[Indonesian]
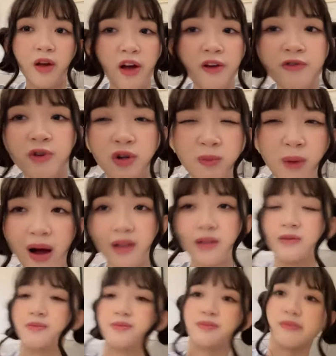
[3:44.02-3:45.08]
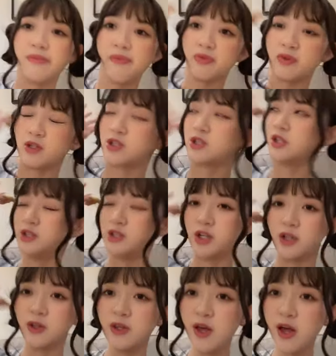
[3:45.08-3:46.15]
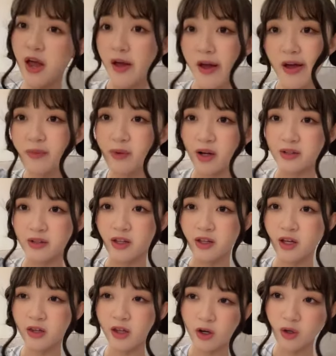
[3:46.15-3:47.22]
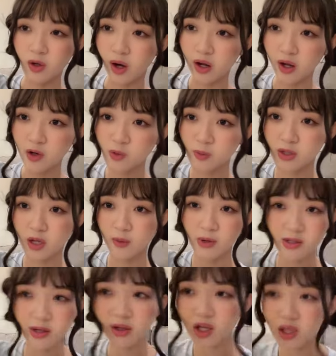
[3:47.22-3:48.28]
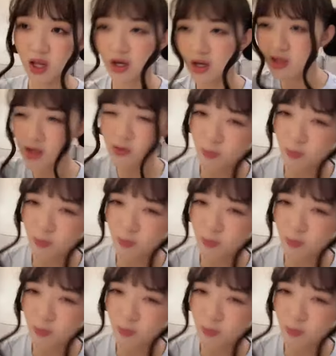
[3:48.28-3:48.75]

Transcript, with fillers: Effort banget. Stage-nya gede banget. Jadi kita harus geraknya harus besar-besar dan larinya